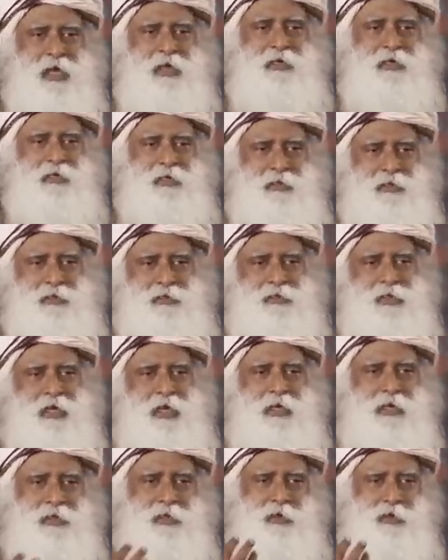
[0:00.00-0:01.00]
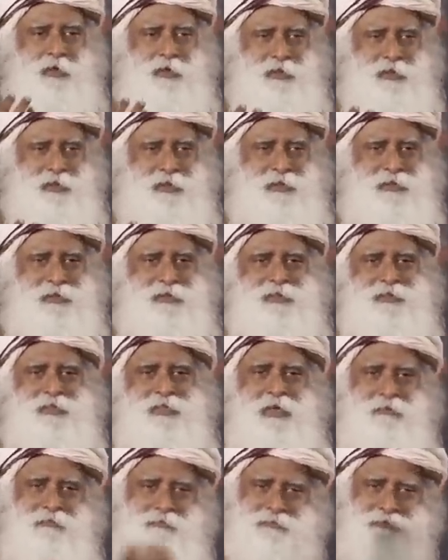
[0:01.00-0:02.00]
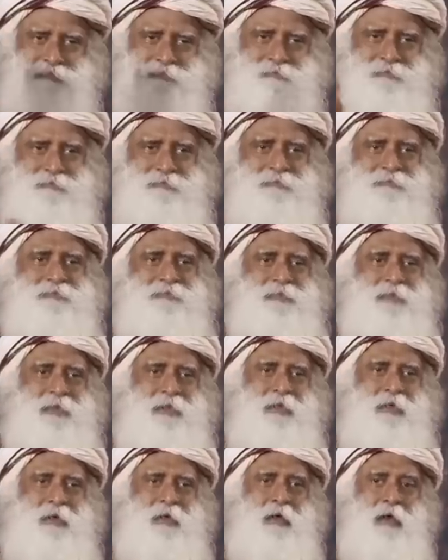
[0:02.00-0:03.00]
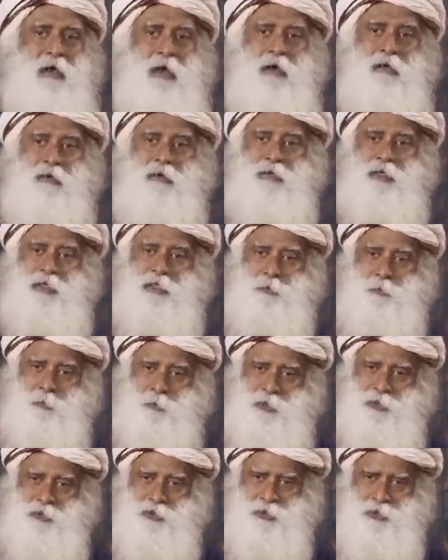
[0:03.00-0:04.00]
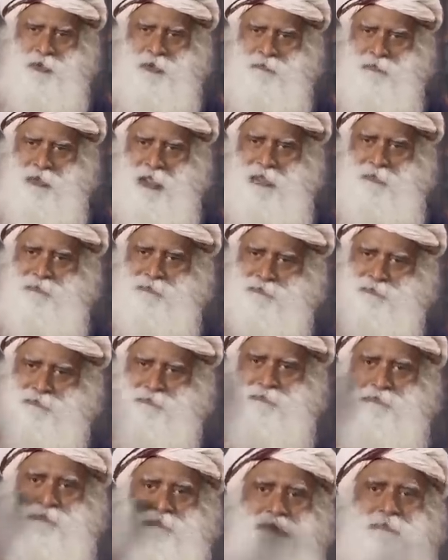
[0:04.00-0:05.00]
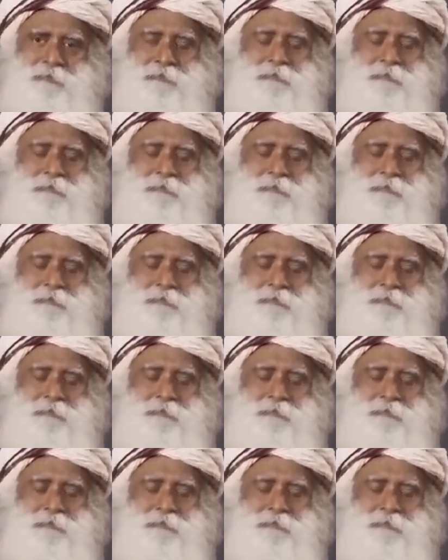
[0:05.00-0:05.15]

idées, idéologies, choses, nos propres expériences de vie.